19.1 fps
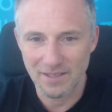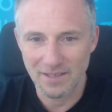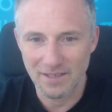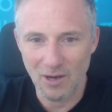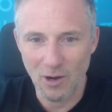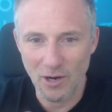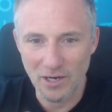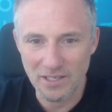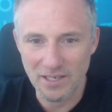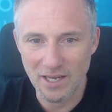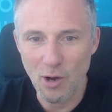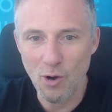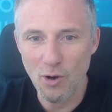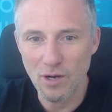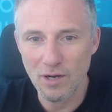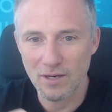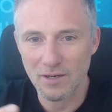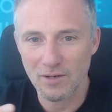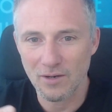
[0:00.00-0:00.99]
heute
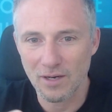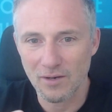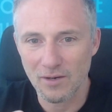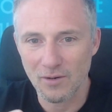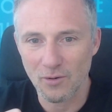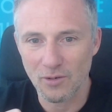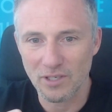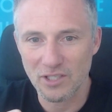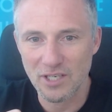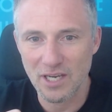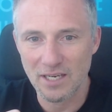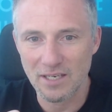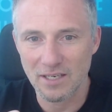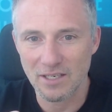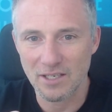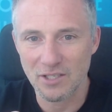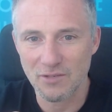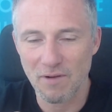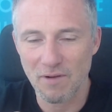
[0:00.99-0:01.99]
auch und ich hätte,
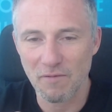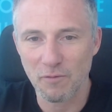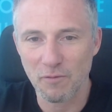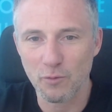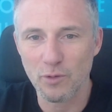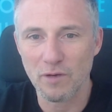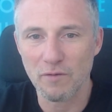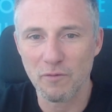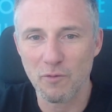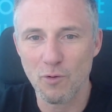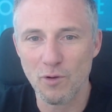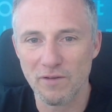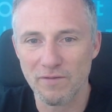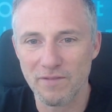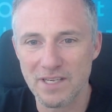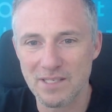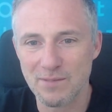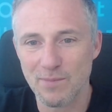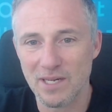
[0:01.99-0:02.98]
ich wäre früher froh
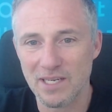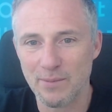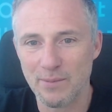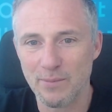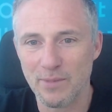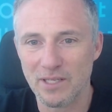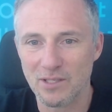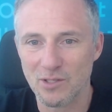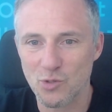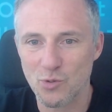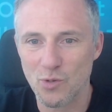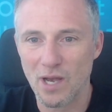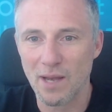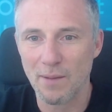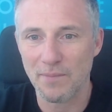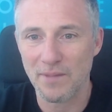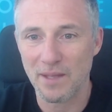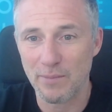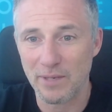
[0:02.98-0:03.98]
gewesen, mal jemanden zu
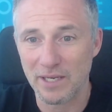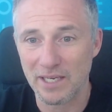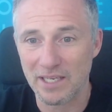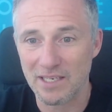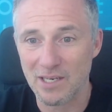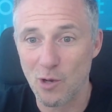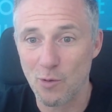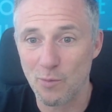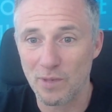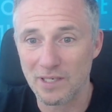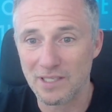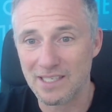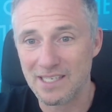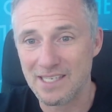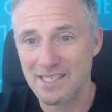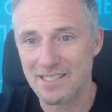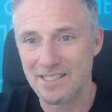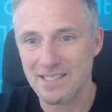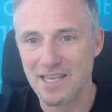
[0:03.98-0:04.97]
haben, der mir genau bei
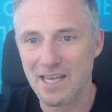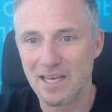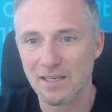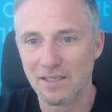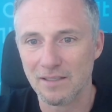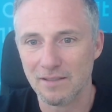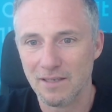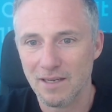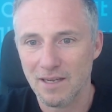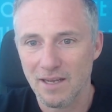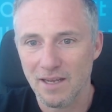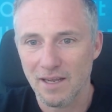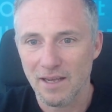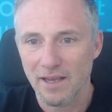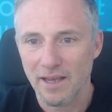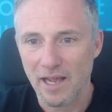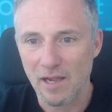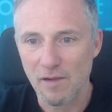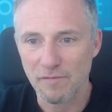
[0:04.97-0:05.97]
diesen Sachen
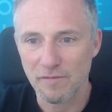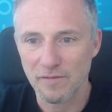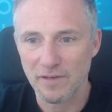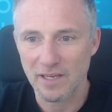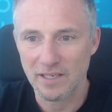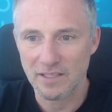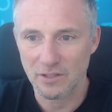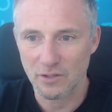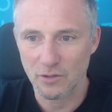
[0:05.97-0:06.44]
helfen hätte